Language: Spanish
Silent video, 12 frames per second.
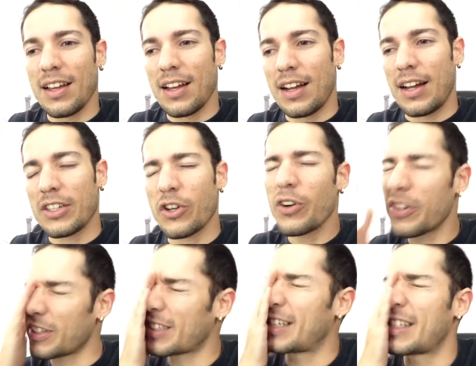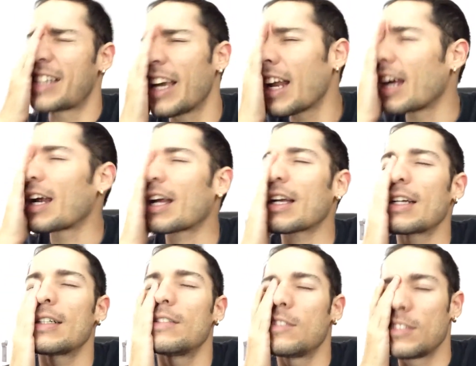Ah, yo
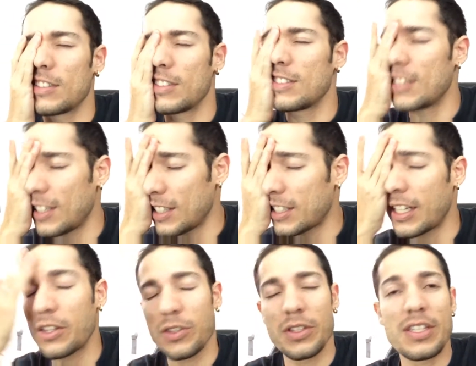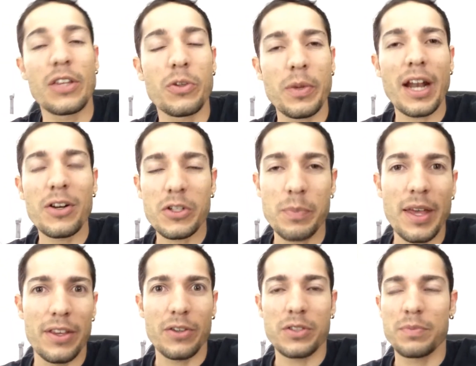quisiera, si, si tuviera los
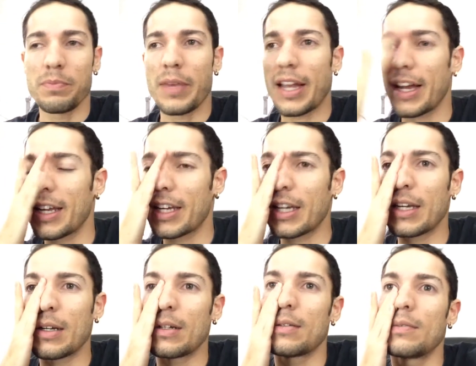medios, me cae que